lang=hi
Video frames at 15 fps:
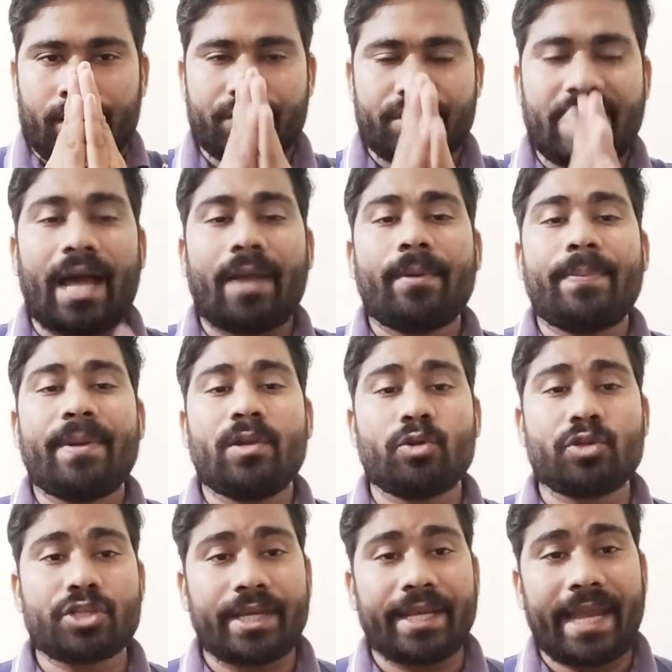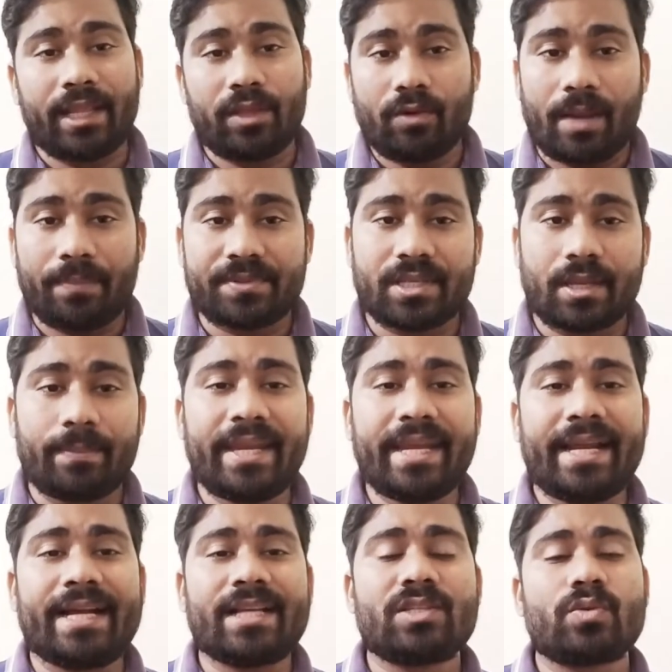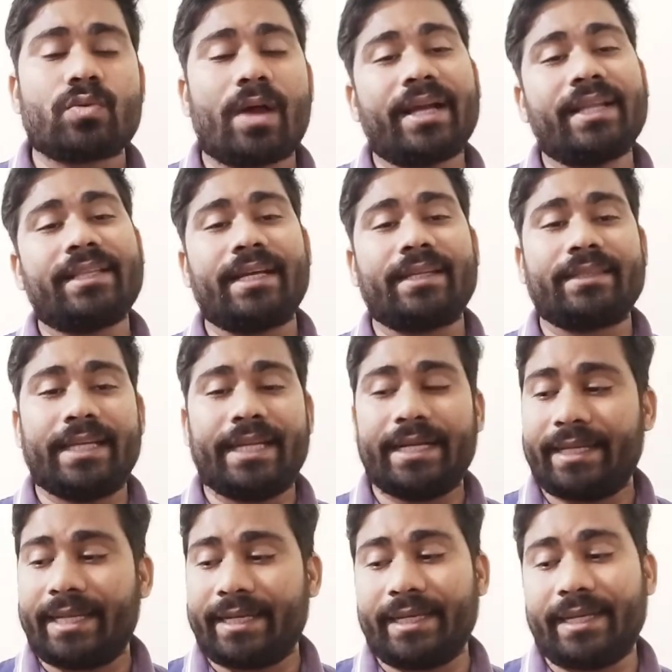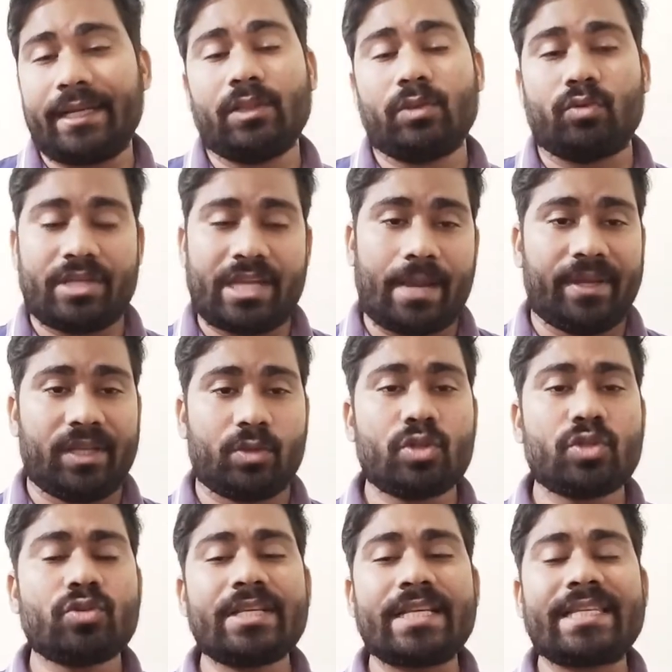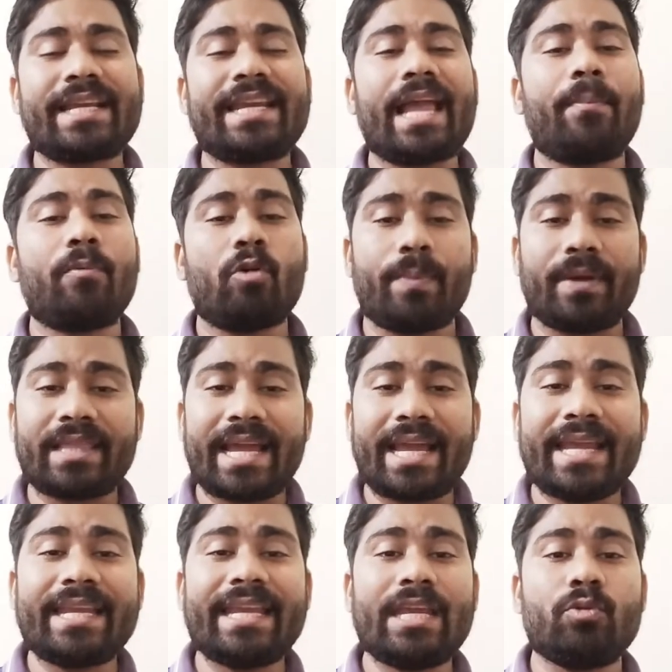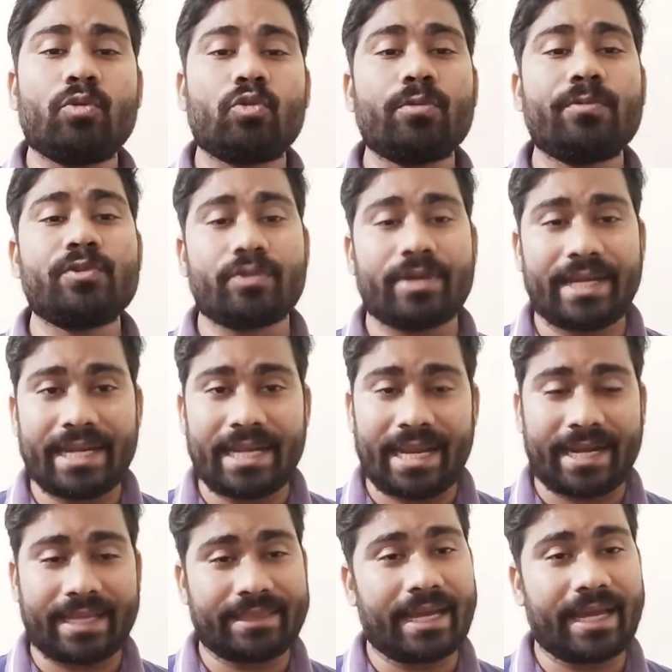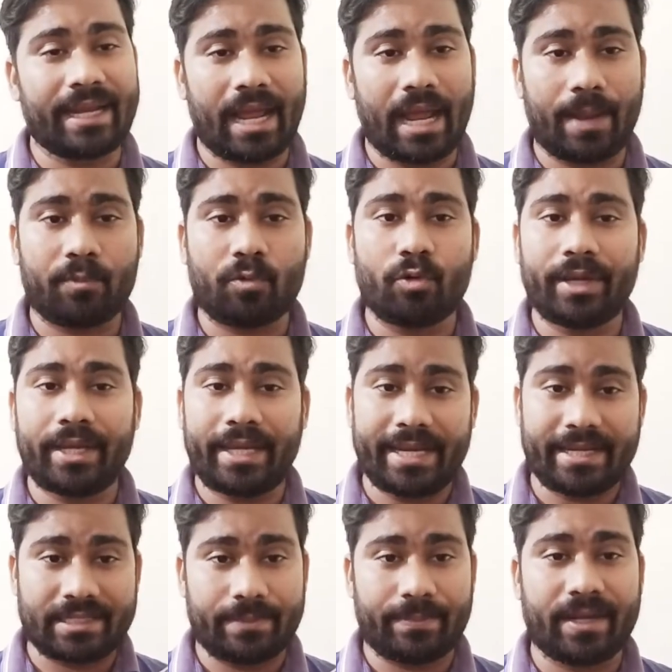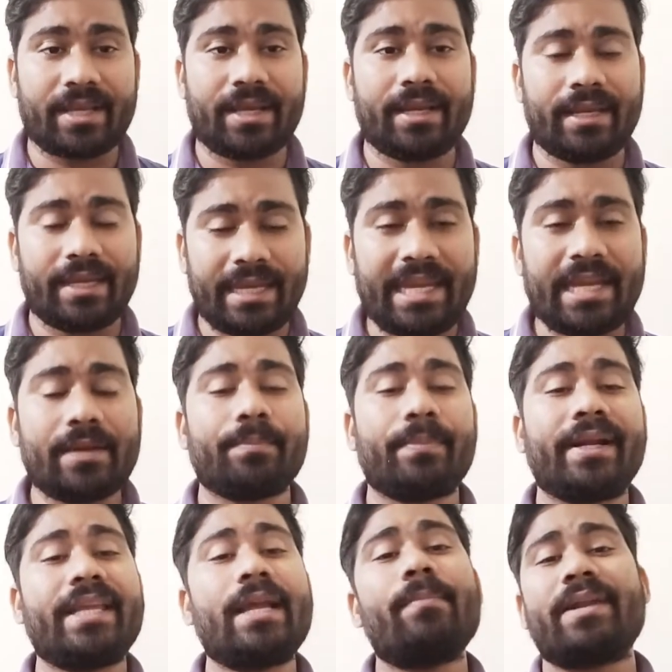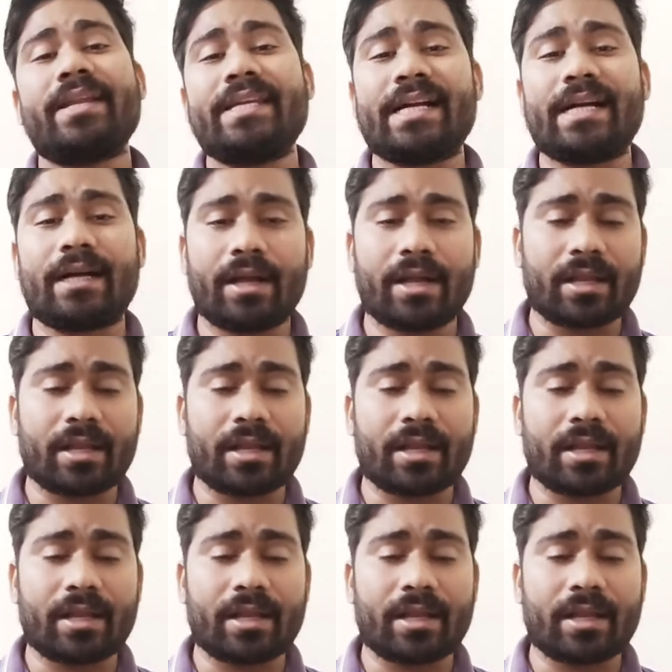नमस्कार मैं पिंटू सिंह यादव आप सभी का स्वागत करते हैं टेक्निकल दुनिया में दोस्तों जैसा कि आपको पता है कि YouTube जो है लगातार आपको एक से बढ़कर एक बढ़िया बढ़िया